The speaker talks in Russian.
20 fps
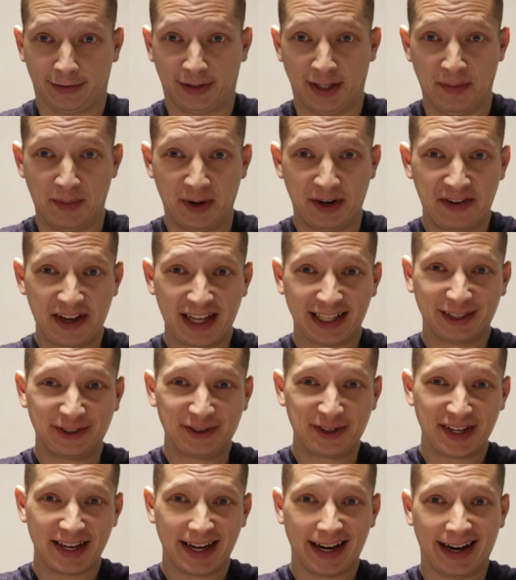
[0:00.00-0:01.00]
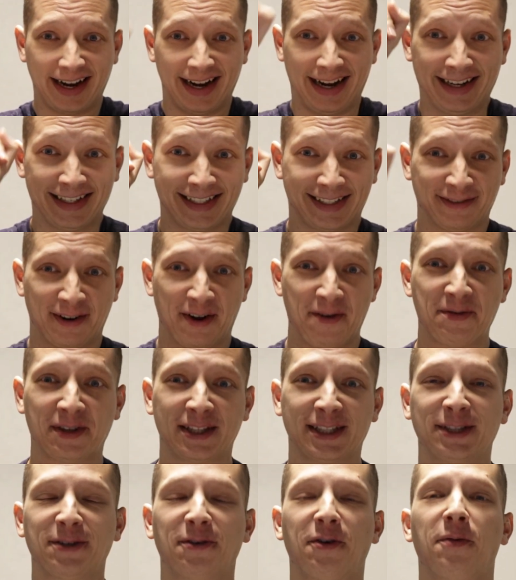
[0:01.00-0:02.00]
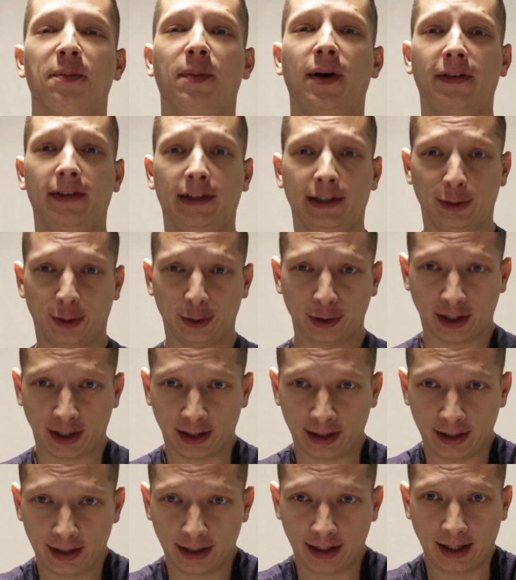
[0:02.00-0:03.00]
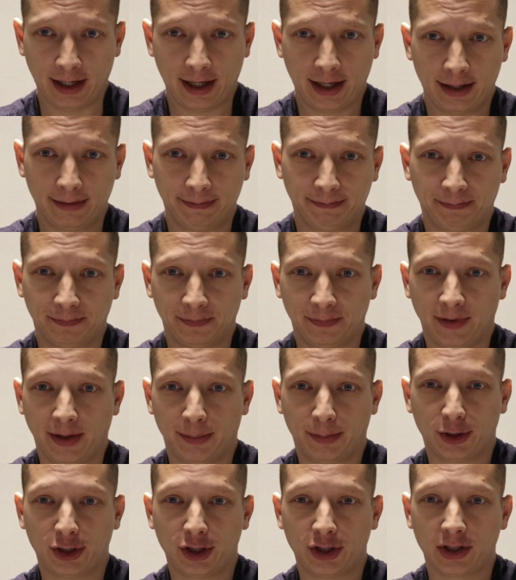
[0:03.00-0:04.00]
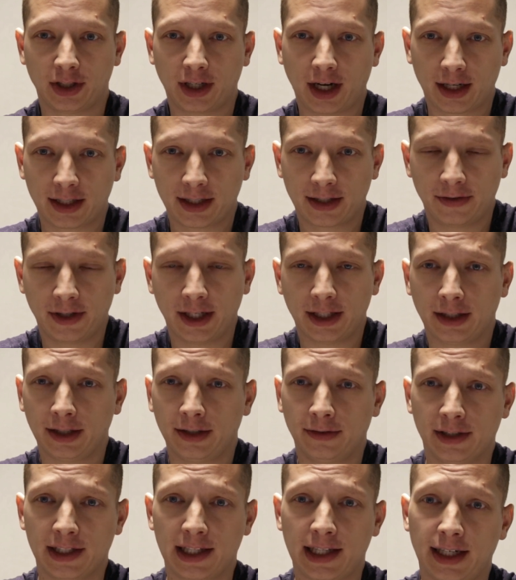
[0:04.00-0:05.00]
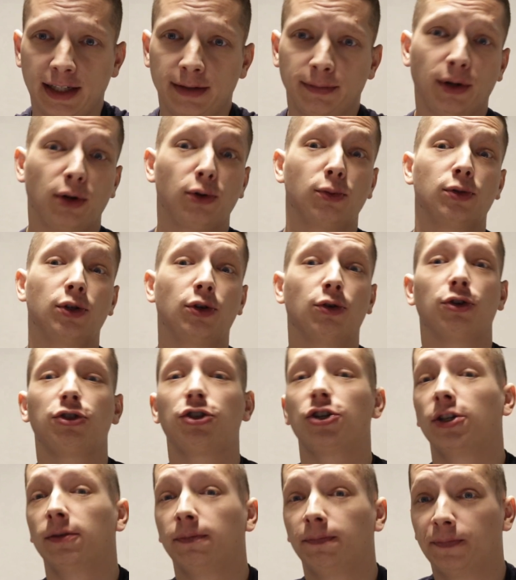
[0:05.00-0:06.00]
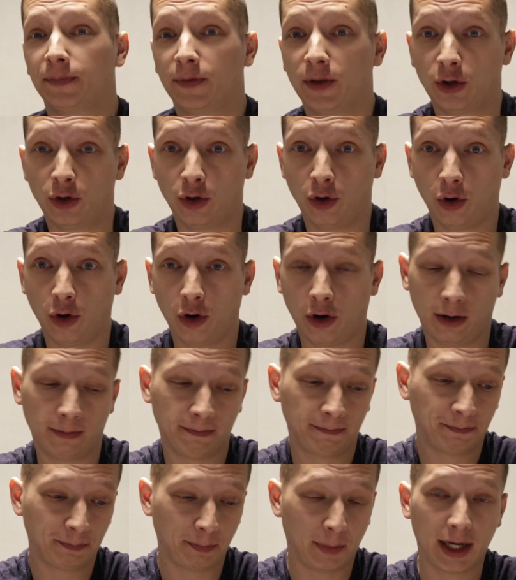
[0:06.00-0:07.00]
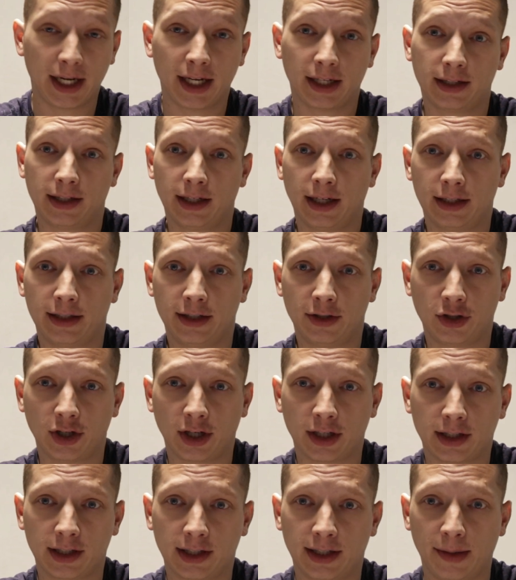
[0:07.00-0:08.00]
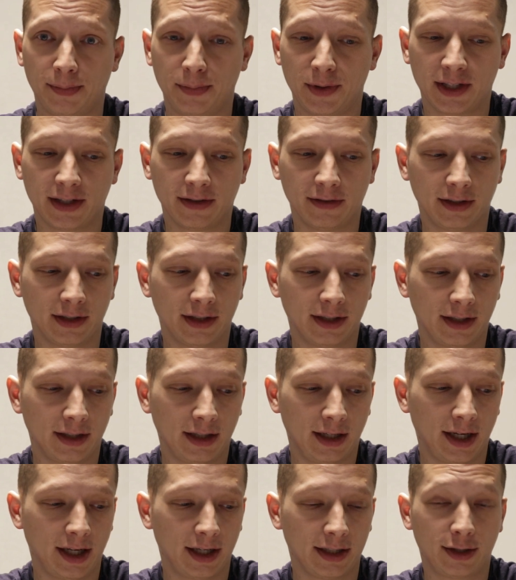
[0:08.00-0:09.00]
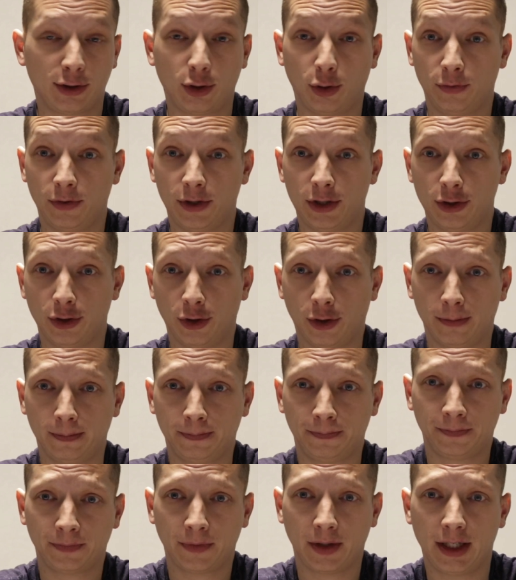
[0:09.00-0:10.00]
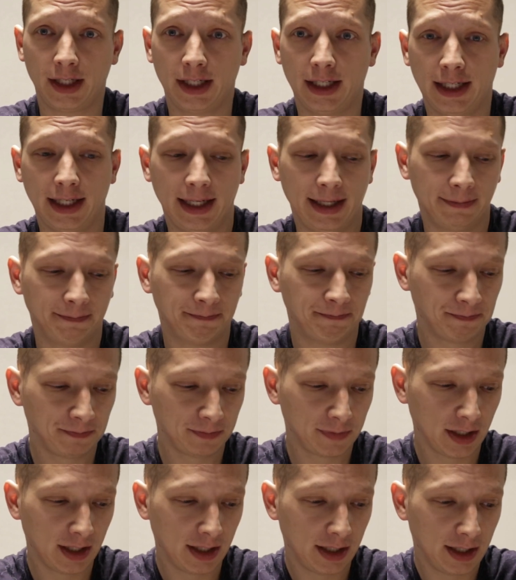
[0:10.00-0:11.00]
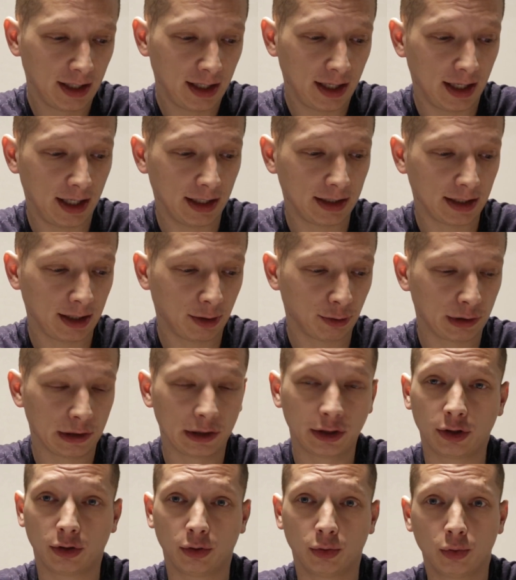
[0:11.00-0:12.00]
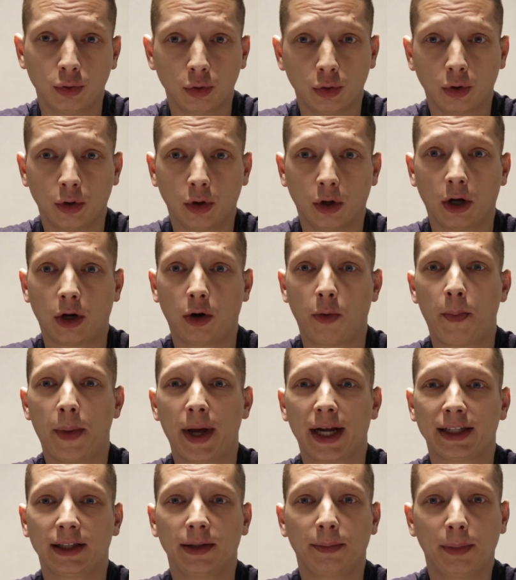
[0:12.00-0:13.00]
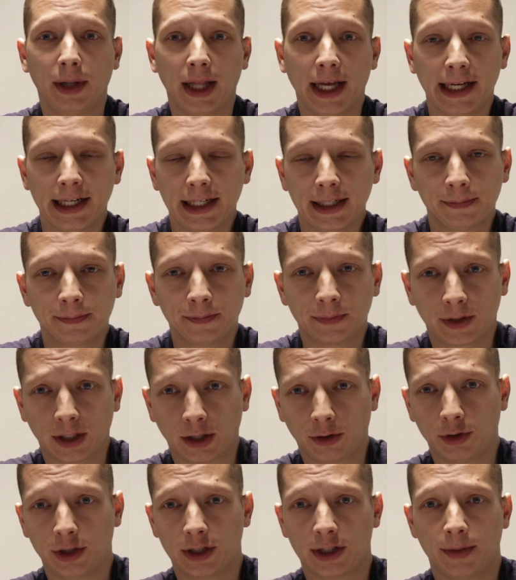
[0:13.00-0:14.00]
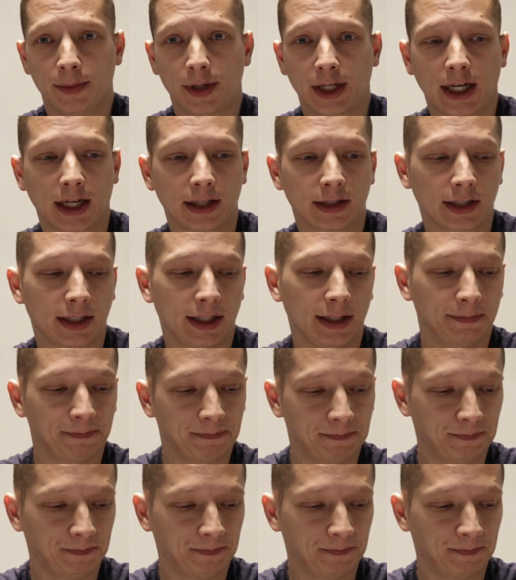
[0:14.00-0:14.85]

Всем привет, друзья! С вами снова Павел Доктор. А, напишите, как свет выстроен, по-моему, не очень, но моя цель сейчас записывать 100 э, видео, и это я услышал у Роберта Блейк, такой есть американский